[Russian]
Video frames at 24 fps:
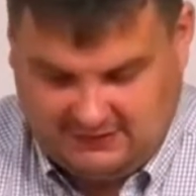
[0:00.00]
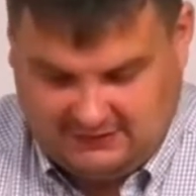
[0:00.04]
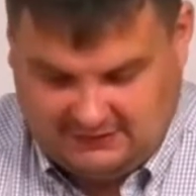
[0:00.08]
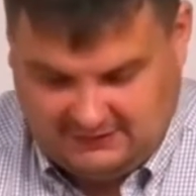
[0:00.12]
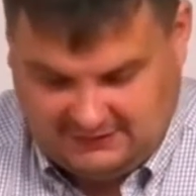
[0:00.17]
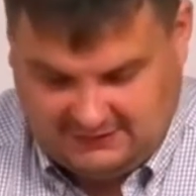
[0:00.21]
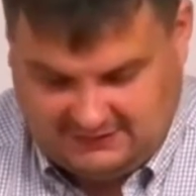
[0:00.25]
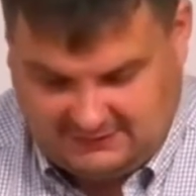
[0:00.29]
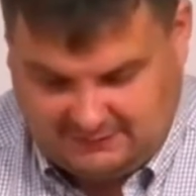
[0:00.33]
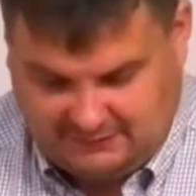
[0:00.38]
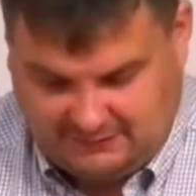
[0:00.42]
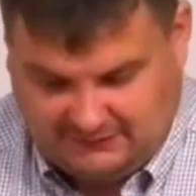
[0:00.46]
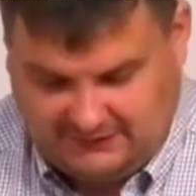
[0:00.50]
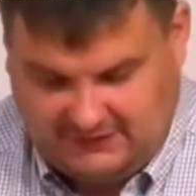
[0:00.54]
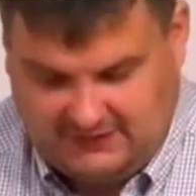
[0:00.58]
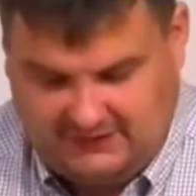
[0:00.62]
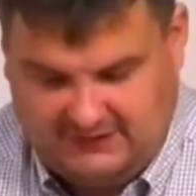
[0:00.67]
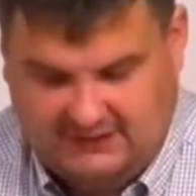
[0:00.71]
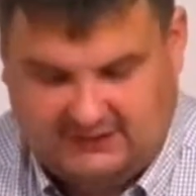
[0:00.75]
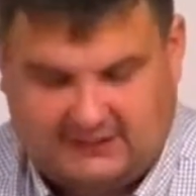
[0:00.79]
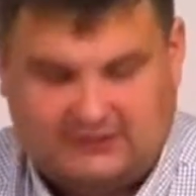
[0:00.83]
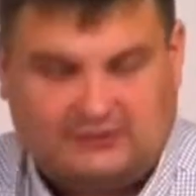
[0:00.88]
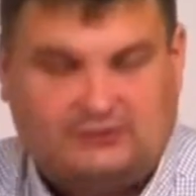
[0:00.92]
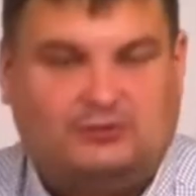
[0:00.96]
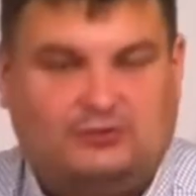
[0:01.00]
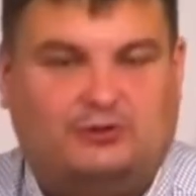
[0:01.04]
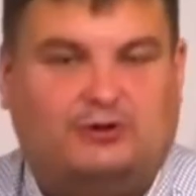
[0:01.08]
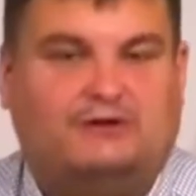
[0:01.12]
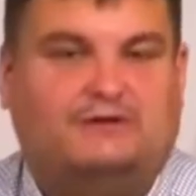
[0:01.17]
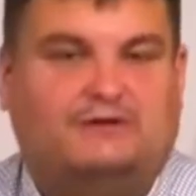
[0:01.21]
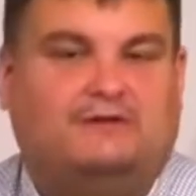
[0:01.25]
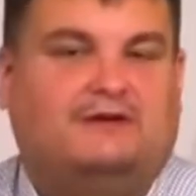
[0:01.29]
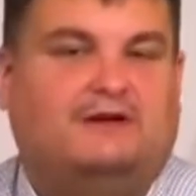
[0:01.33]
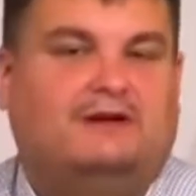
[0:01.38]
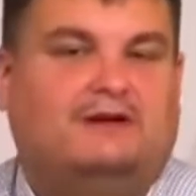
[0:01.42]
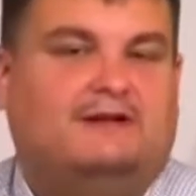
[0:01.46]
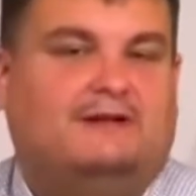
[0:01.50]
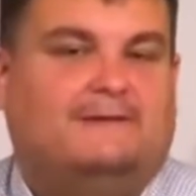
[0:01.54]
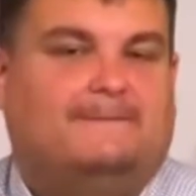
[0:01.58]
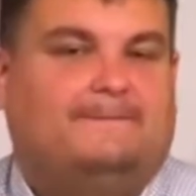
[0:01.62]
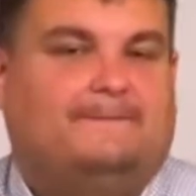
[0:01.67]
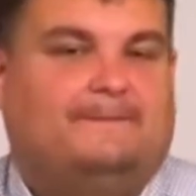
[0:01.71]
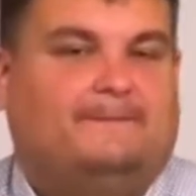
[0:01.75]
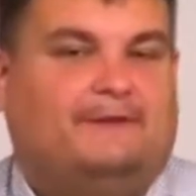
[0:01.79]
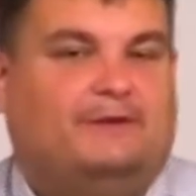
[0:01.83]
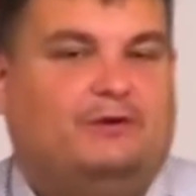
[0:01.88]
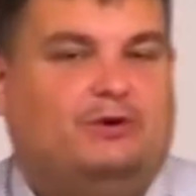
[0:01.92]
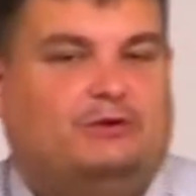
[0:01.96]
исполнение которого
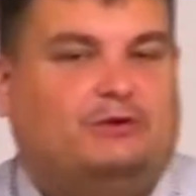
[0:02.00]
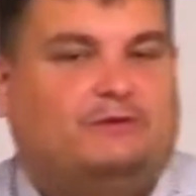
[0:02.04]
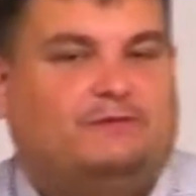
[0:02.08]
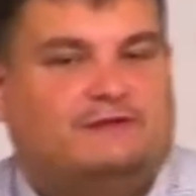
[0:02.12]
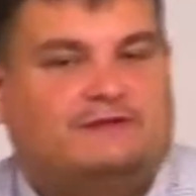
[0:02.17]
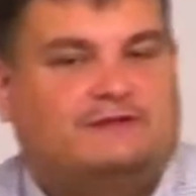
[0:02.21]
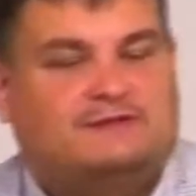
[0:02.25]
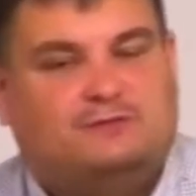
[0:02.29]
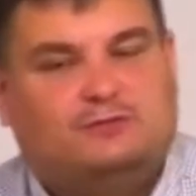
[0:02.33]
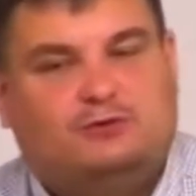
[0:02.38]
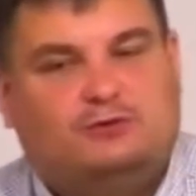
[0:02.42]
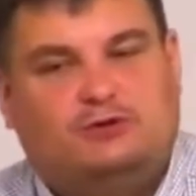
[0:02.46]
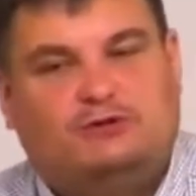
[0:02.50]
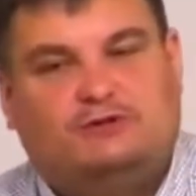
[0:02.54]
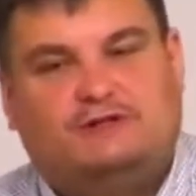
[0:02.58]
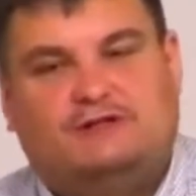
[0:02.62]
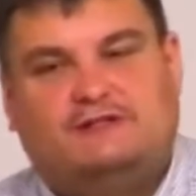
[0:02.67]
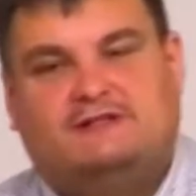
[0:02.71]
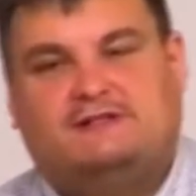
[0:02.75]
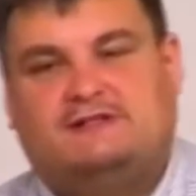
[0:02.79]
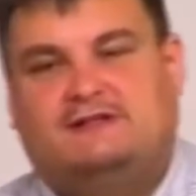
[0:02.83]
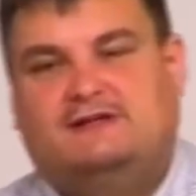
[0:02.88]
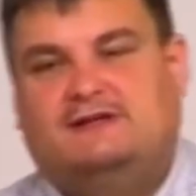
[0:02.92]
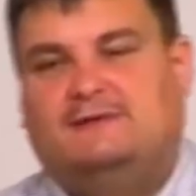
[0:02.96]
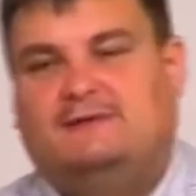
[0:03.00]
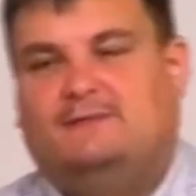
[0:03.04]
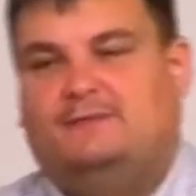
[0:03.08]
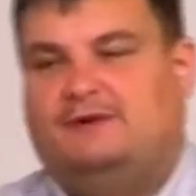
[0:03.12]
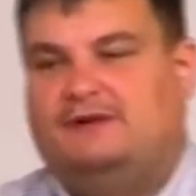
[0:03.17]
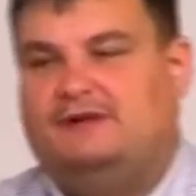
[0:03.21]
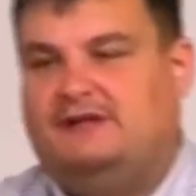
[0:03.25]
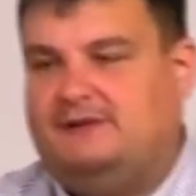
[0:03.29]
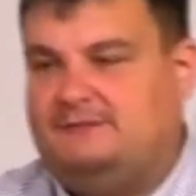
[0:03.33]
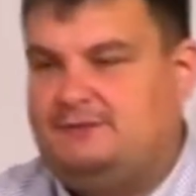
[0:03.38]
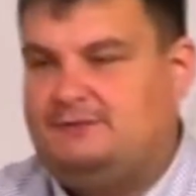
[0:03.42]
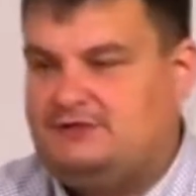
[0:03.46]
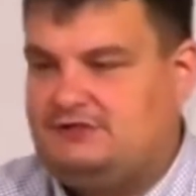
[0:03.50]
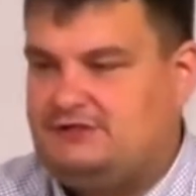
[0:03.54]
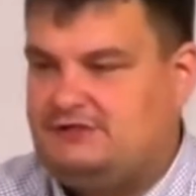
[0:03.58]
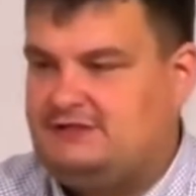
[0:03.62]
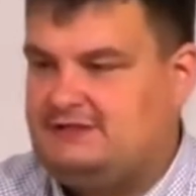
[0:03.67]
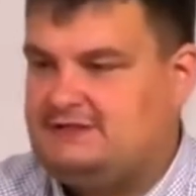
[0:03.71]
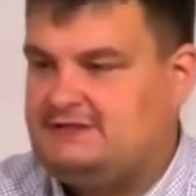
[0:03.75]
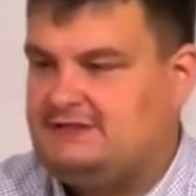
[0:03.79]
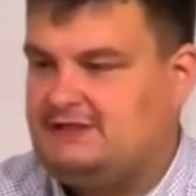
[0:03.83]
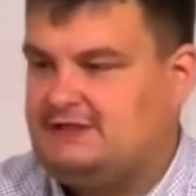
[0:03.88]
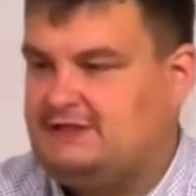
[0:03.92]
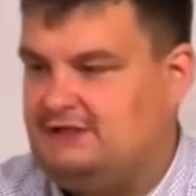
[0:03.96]
дает возможность
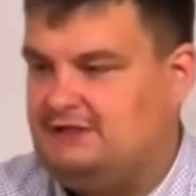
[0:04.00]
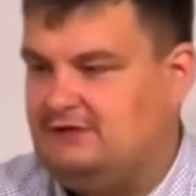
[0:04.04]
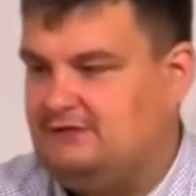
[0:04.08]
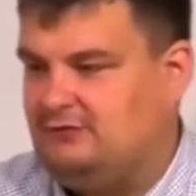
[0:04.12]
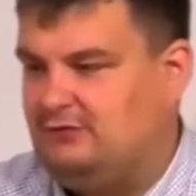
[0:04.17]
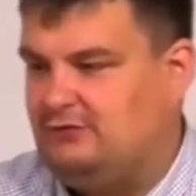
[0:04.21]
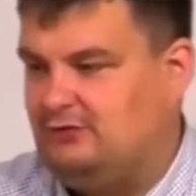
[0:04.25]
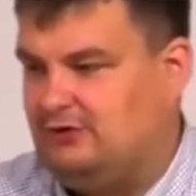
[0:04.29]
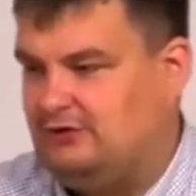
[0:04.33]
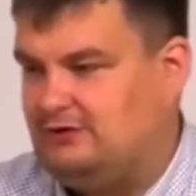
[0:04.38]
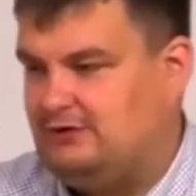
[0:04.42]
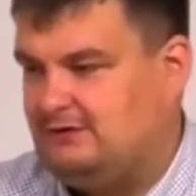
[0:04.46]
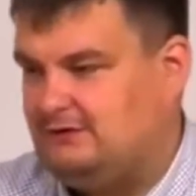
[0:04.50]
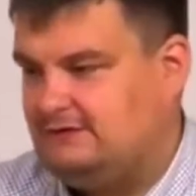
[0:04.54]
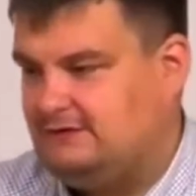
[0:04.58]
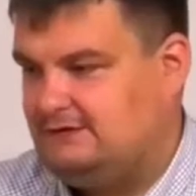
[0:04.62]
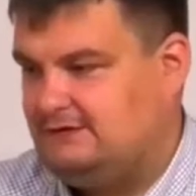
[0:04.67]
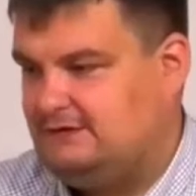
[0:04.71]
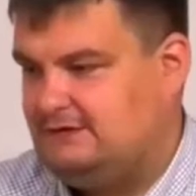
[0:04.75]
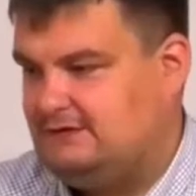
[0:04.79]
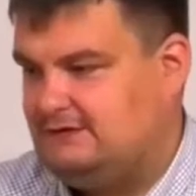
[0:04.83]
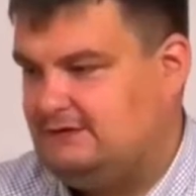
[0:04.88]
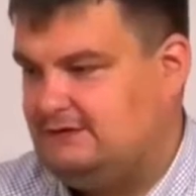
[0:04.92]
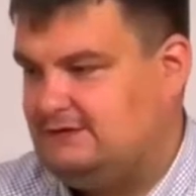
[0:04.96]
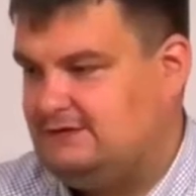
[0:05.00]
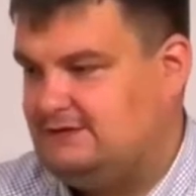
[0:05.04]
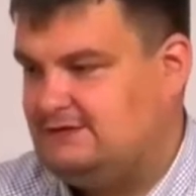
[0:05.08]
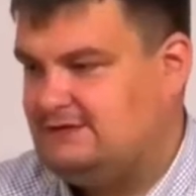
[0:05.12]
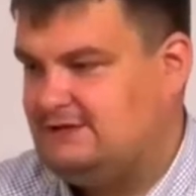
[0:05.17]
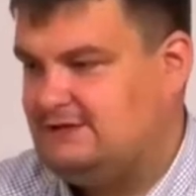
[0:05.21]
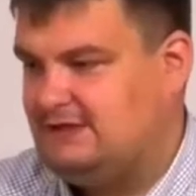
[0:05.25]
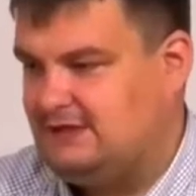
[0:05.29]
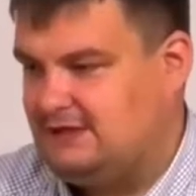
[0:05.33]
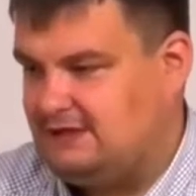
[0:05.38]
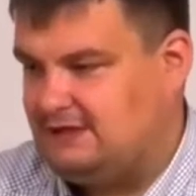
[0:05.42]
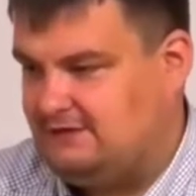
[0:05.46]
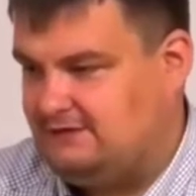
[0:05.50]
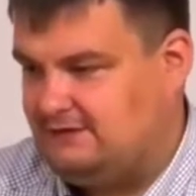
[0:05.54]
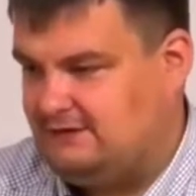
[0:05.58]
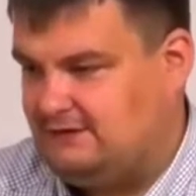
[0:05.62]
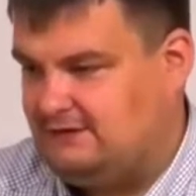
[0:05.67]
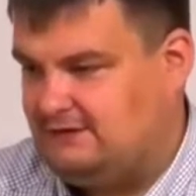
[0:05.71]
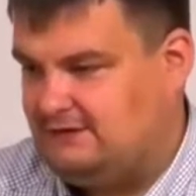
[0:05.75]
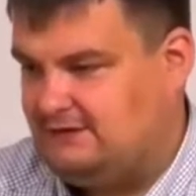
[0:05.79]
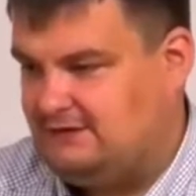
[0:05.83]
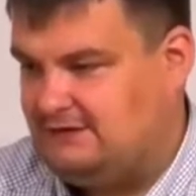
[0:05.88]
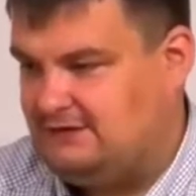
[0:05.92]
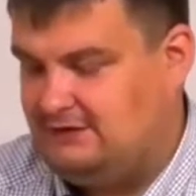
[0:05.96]
приобщиться к его церкви.
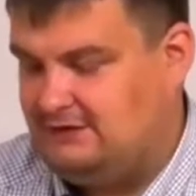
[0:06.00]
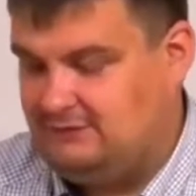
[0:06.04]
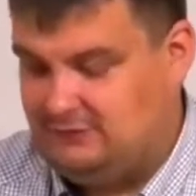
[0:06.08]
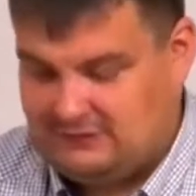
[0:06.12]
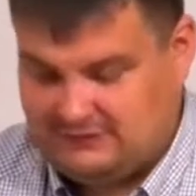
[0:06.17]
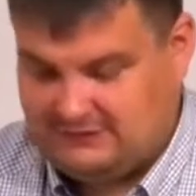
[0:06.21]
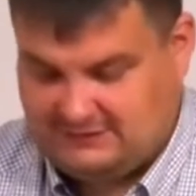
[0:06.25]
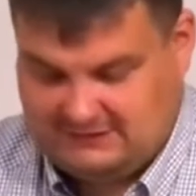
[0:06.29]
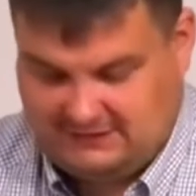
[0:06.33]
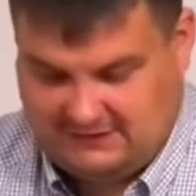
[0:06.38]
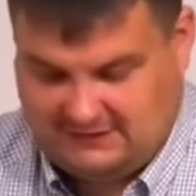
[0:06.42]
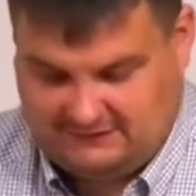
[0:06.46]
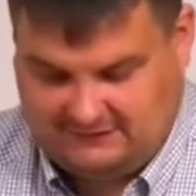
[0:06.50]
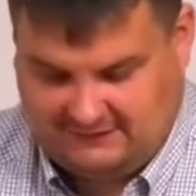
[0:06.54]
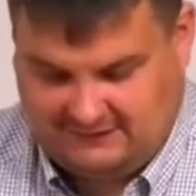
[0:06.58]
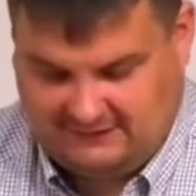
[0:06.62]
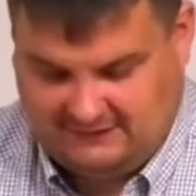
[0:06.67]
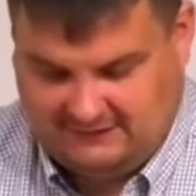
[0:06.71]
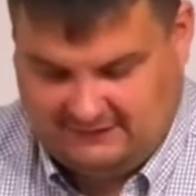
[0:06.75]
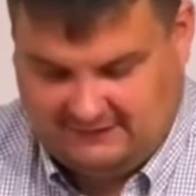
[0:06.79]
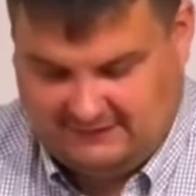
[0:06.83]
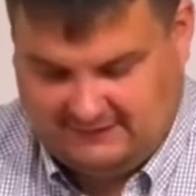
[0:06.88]
К его церкви.